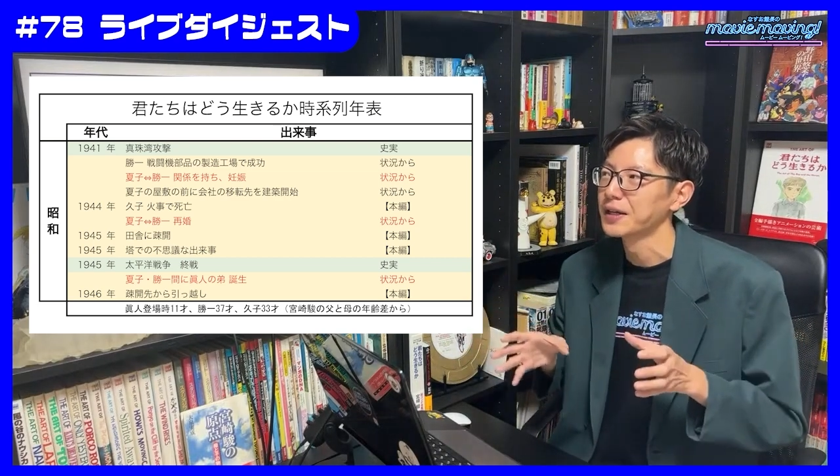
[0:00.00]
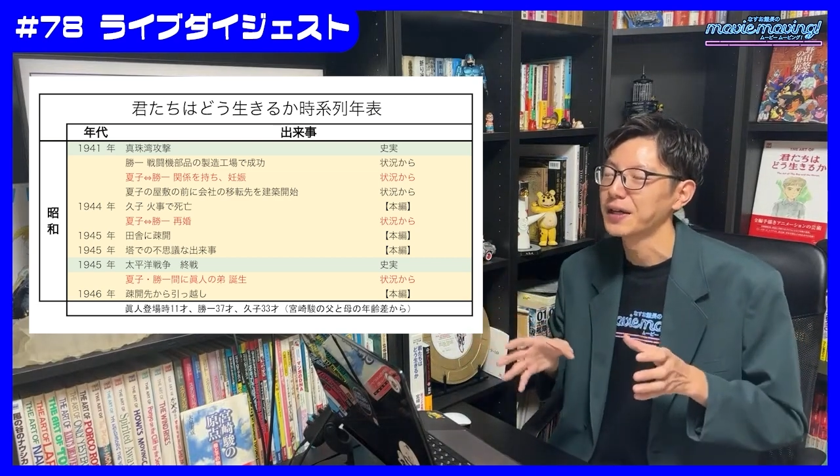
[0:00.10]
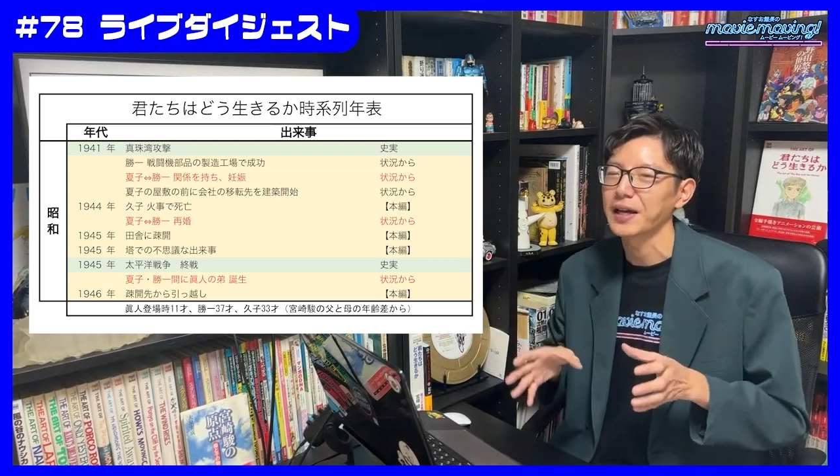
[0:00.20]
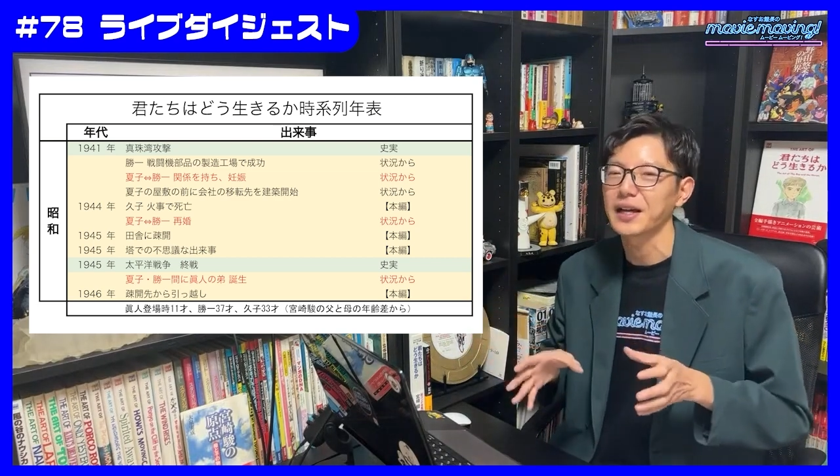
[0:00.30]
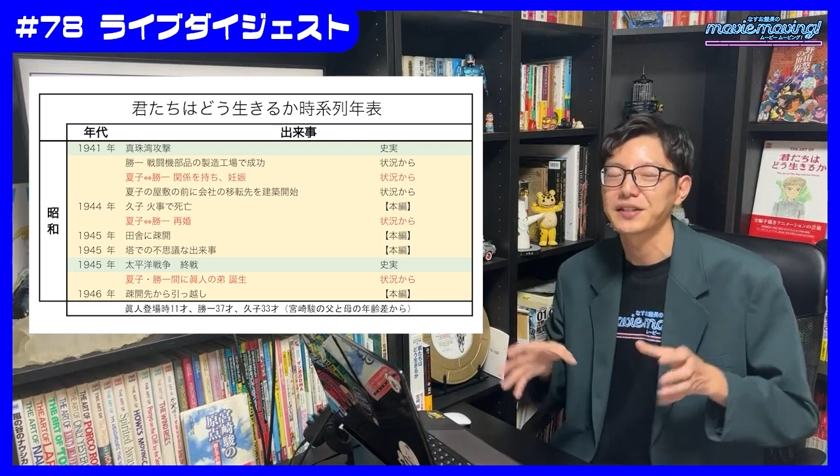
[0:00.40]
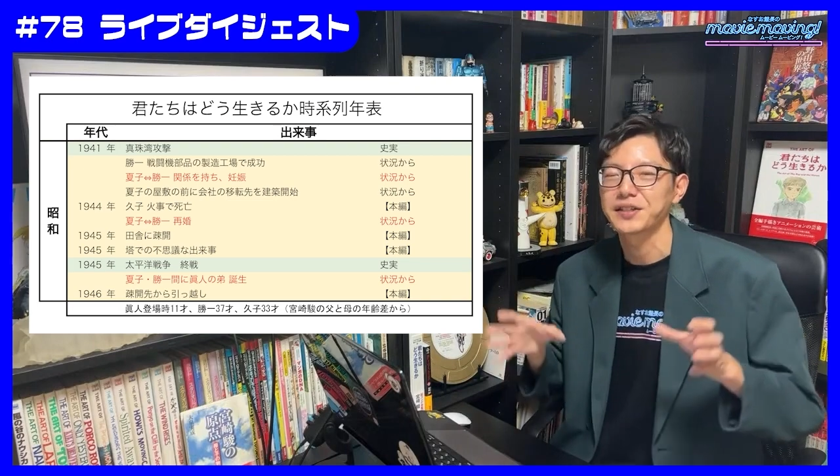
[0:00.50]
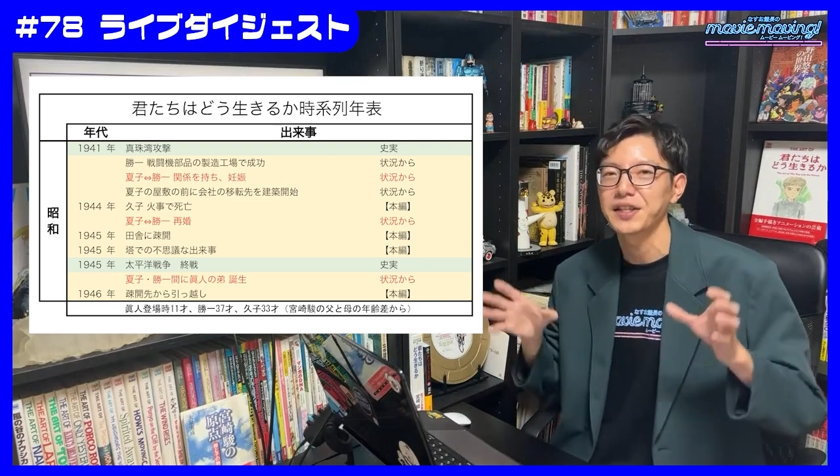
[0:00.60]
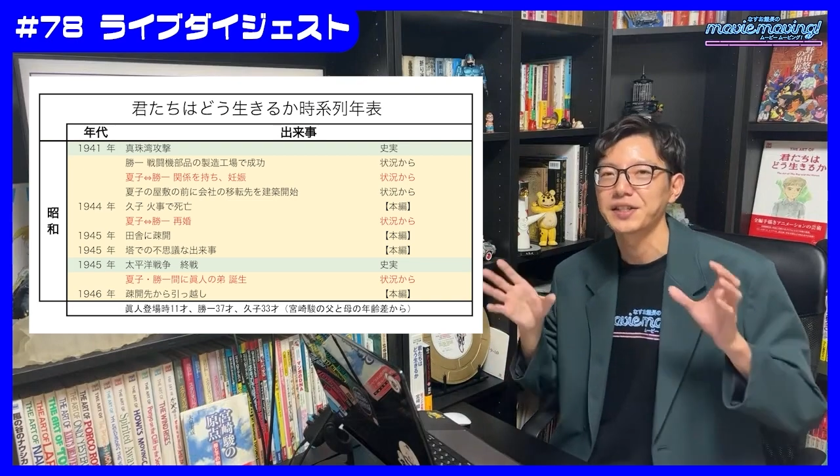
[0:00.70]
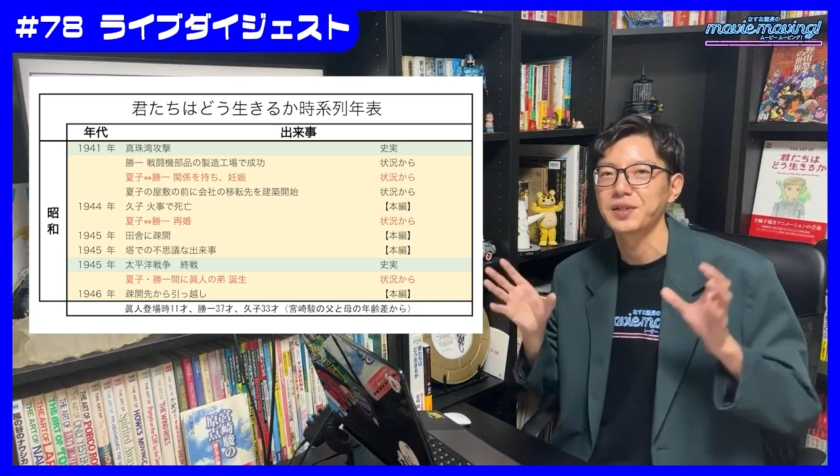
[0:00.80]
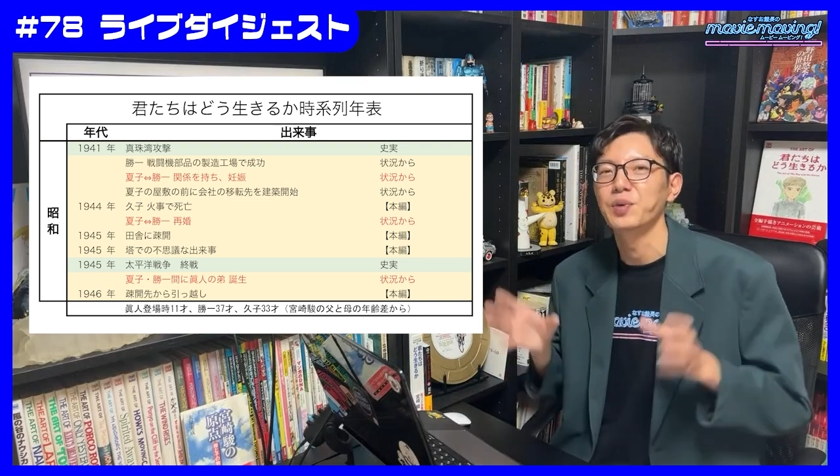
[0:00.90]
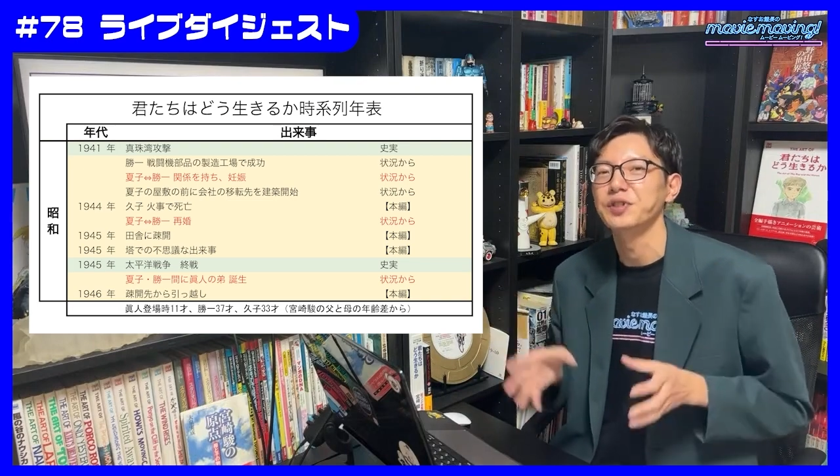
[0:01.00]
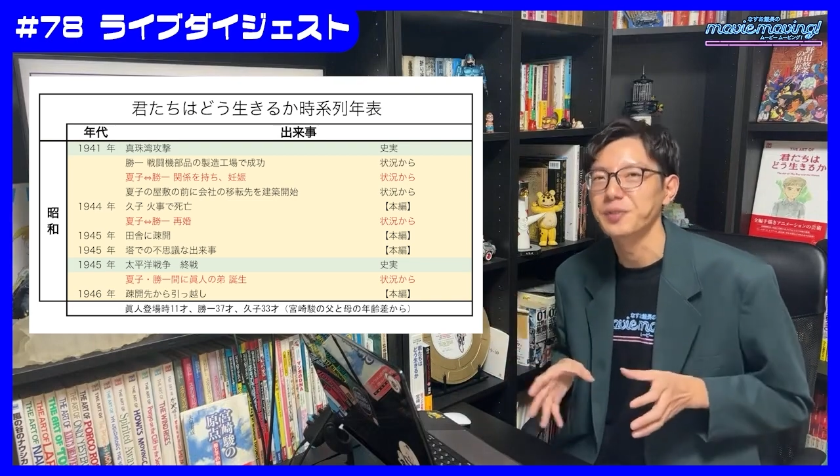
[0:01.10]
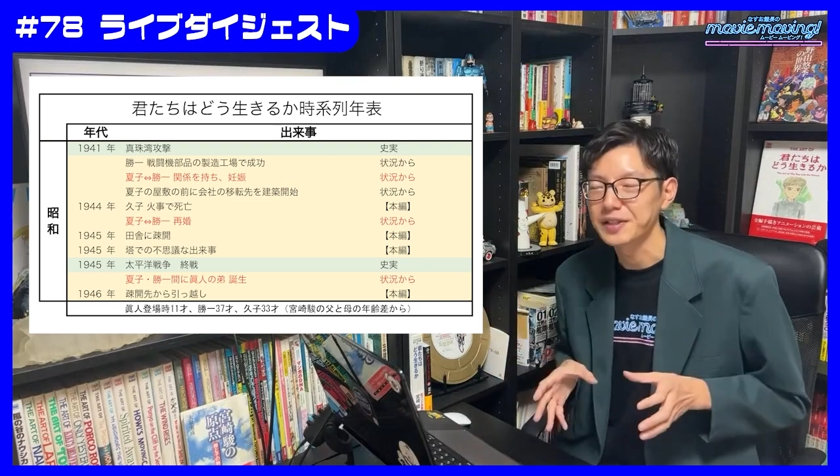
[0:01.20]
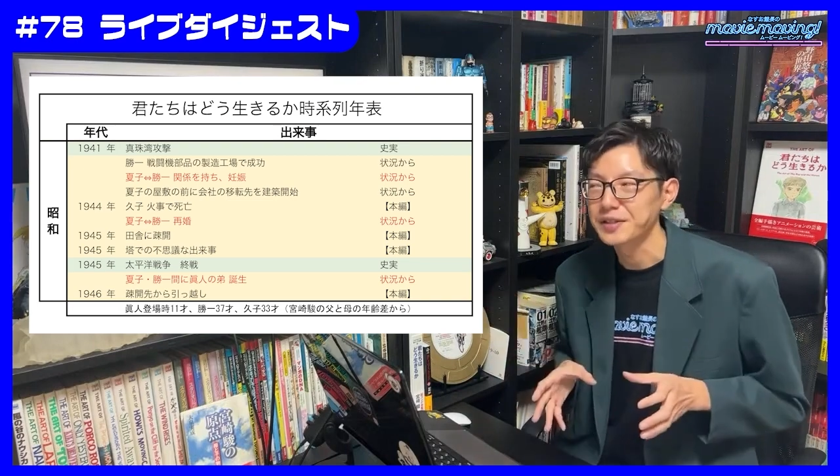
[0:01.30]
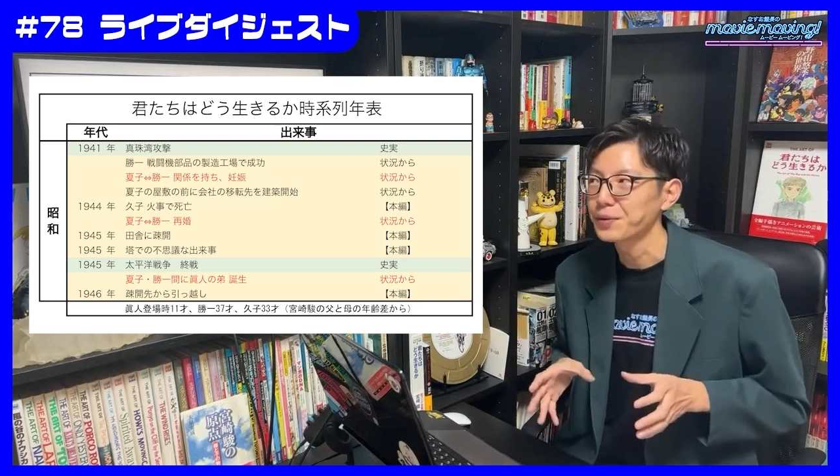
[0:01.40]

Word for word: え火事で死亡します。